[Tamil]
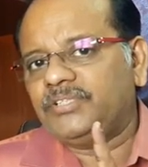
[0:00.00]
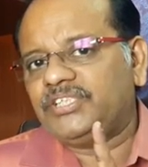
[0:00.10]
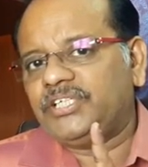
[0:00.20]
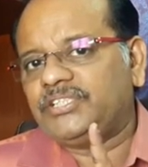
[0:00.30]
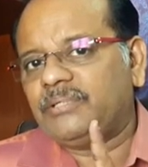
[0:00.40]

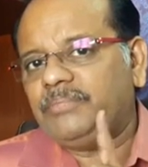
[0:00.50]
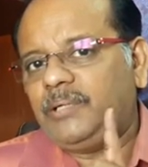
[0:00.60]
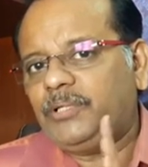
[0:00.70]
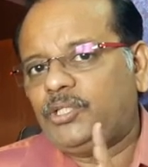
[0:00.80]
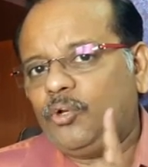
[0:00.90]
விசேஷம்
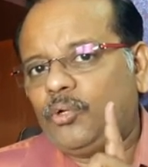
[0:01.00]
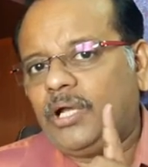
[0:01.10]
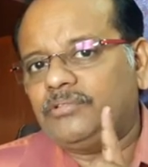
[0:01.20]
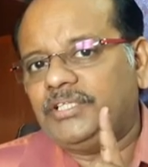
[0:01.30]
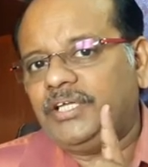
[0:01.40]
இருபத்தி
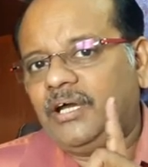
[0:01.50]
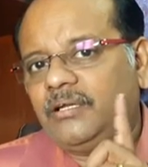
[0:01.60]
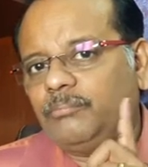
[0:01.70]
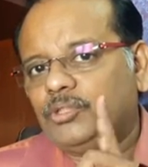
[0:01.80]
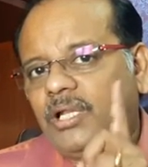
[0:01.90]
ஓராவது
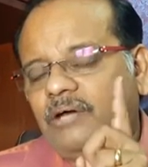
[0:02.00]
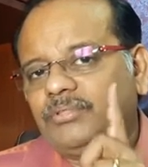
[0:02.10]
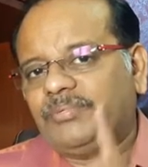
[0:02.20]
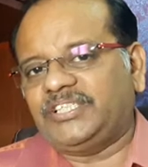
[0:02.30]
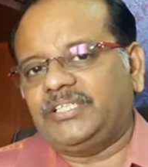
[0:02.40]
அதிகாரம்
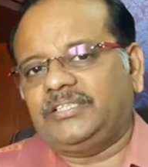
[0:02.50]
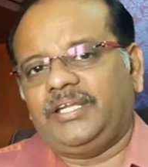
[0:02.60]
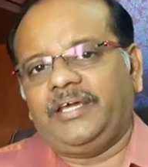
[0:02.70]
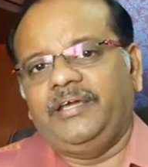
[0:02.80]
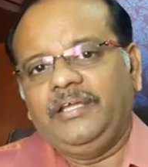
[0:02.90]
முதலாவது வசனத்திலே